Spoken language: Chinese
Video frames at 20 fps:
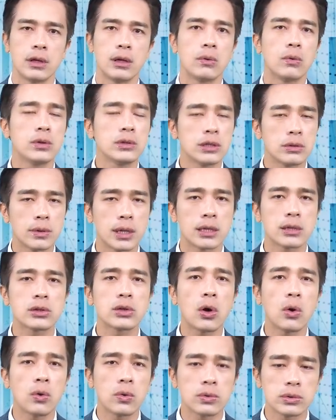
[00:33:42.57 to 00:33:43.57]
我认为
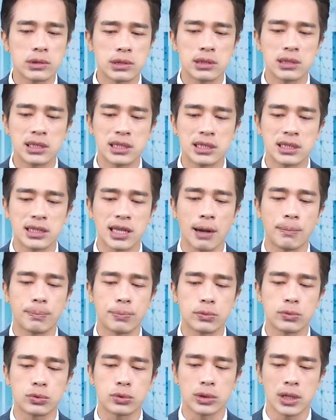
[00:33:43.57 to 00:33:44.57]
都是进场
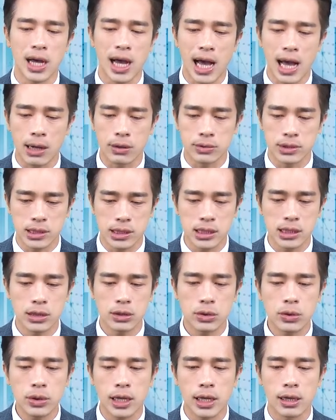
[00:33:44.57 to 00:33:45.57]
布局的好机
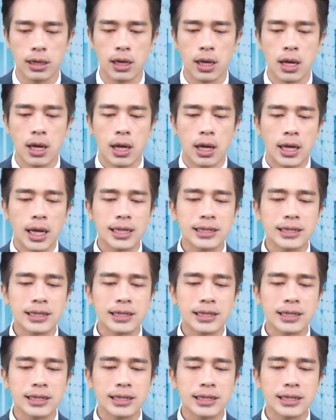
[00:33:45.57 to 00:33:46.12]
会。那